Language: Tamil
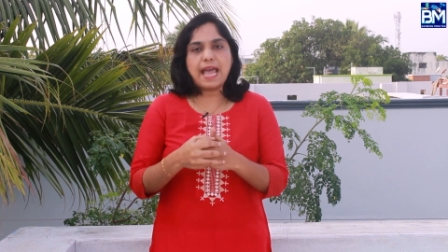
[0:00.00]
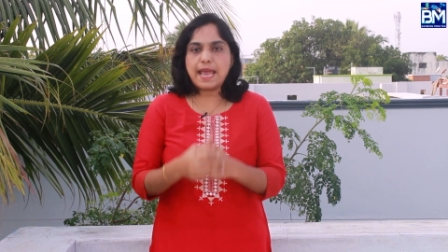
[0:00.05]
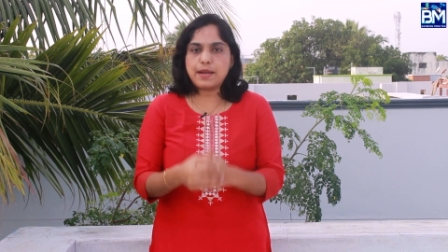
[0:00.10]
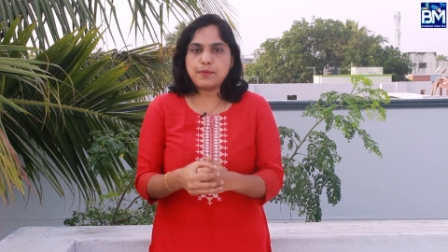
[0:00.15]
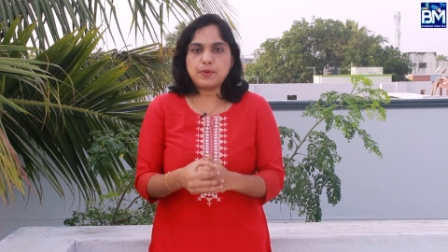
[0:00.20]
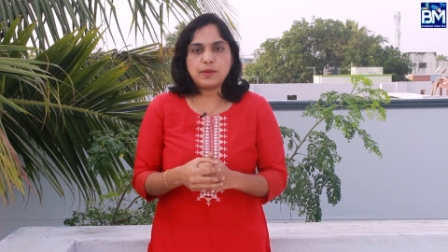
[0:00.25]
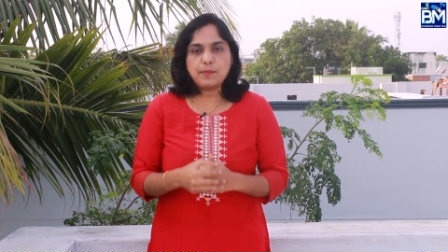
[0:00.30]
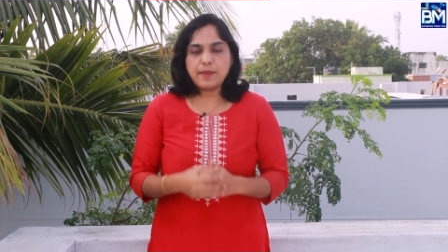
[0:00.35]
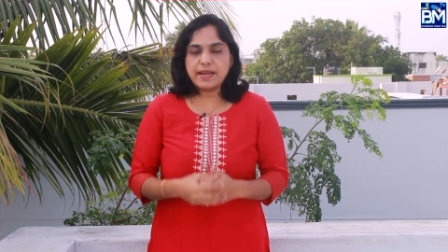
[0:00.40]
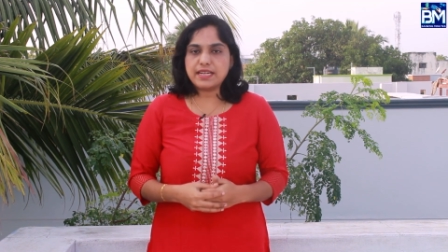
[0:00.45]

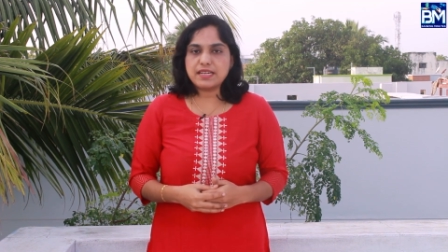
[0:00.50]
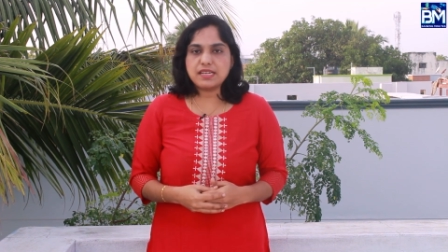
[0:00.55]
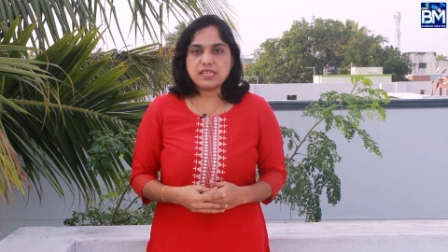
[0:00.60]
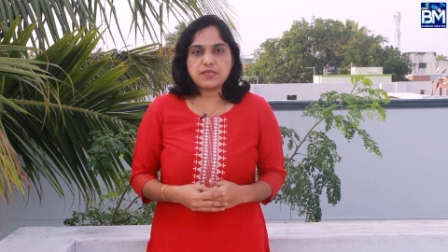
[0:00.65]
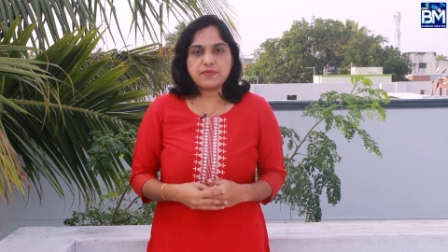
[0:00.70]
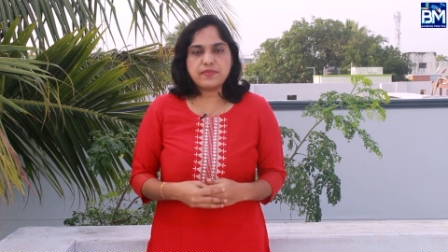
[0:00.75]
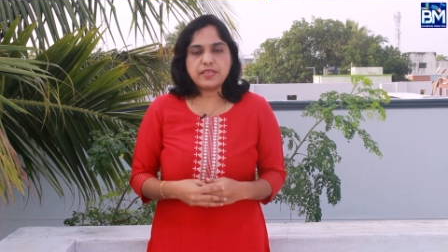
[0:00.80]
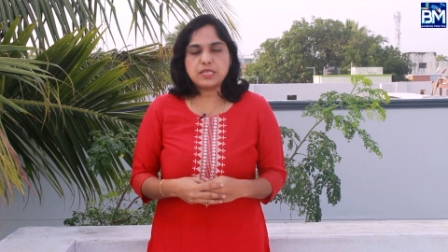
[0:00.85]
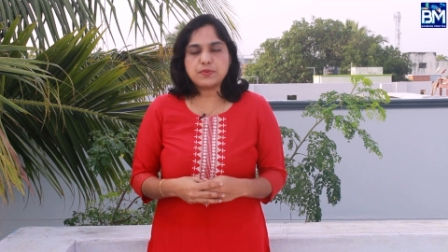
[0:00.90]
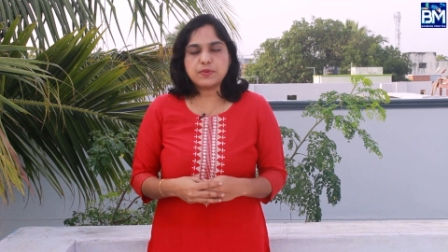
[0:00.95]
ஆனுவல்
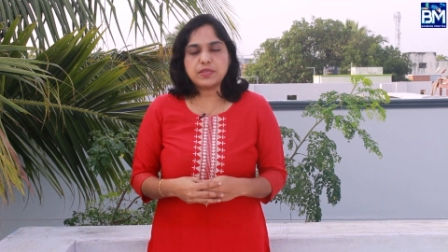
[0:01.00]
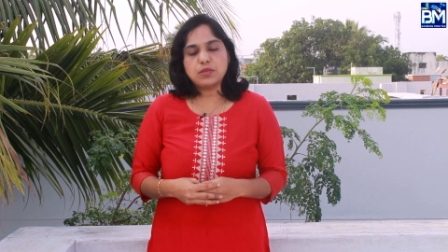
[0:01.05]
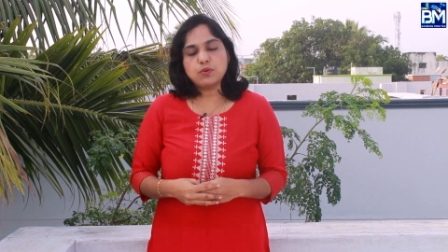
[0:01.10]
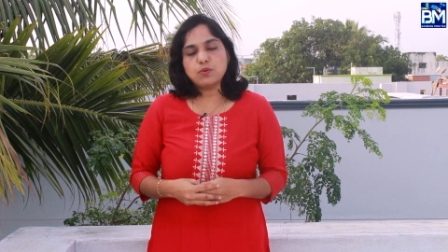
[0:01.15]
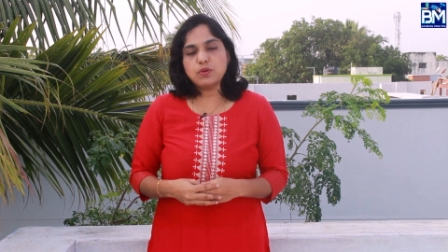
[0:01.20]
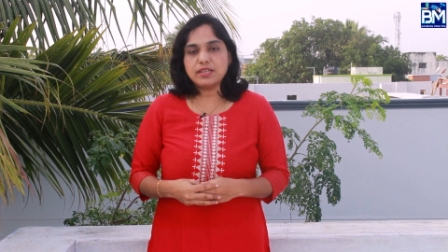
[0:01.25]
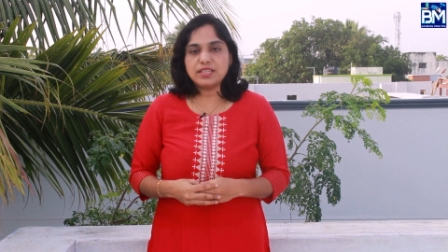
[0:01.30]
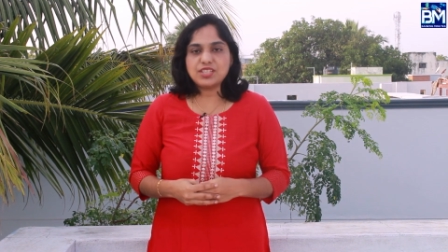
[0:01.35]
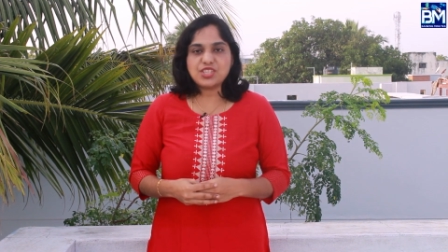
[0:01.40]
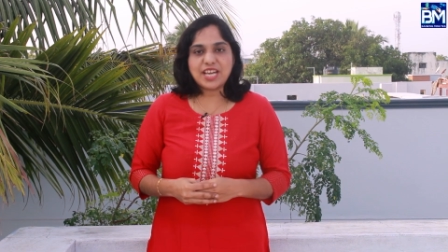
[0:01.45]
மெயின்டெனன்ஸ் ஃபீஸ் வந்து
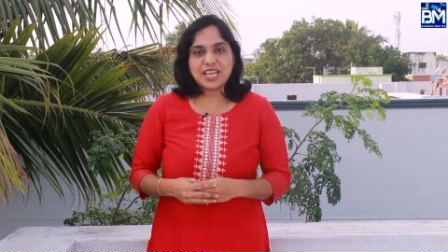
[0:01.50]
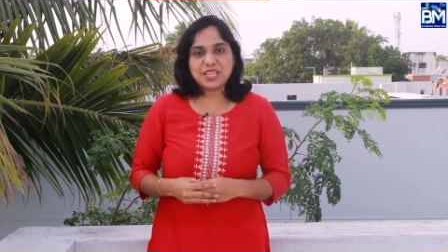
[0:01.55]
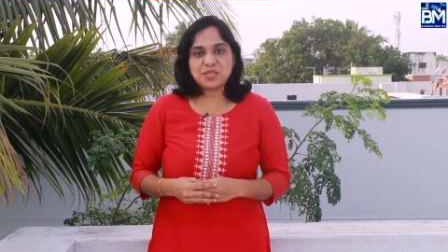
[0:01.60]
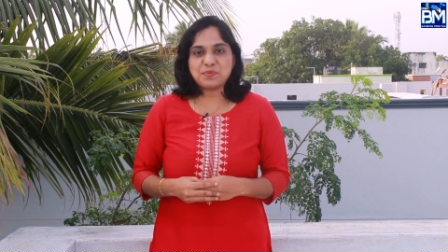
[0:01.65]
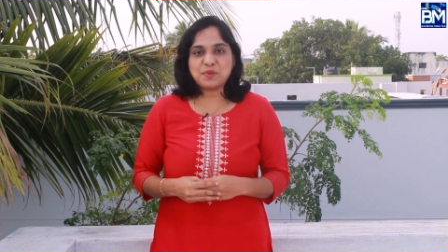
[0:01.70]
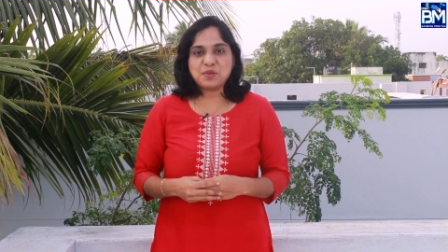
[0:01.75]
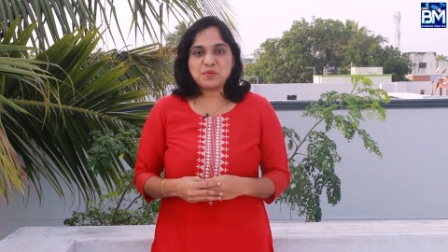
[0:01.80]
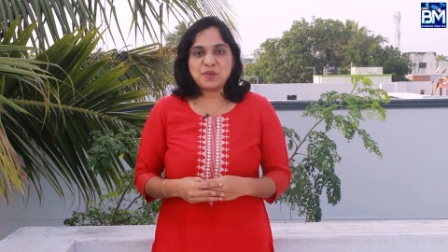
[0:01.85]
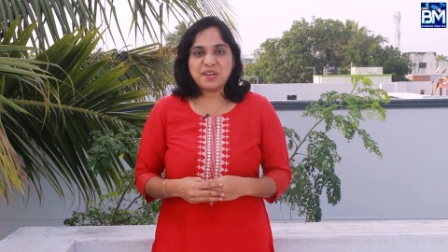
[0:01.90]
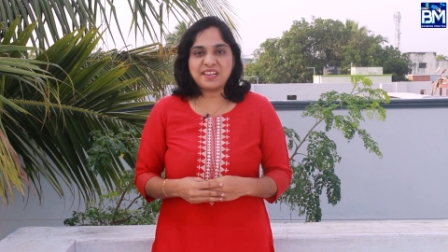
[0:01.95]
உங்களுக்கு சார்ஜ்
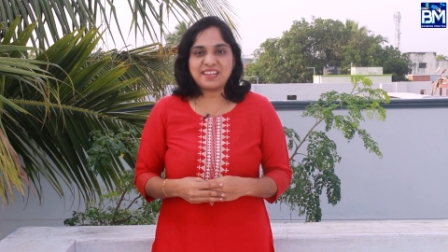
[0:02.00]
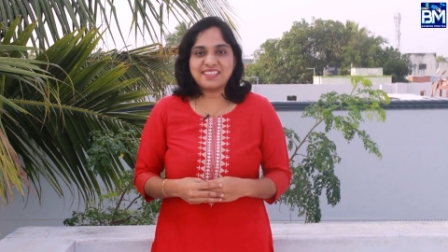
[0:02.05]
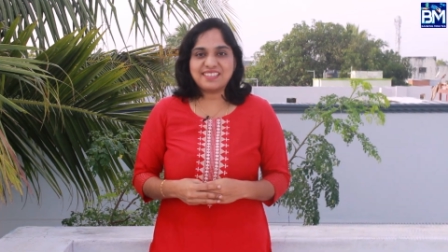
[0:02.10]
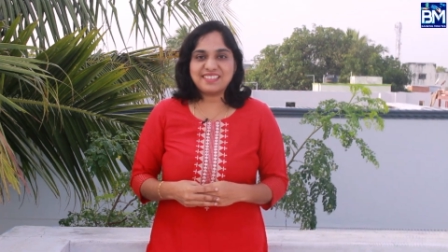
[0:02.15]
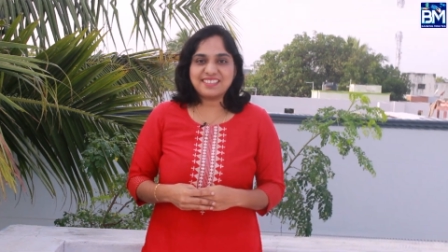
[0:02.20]
பண்ணுவாங்க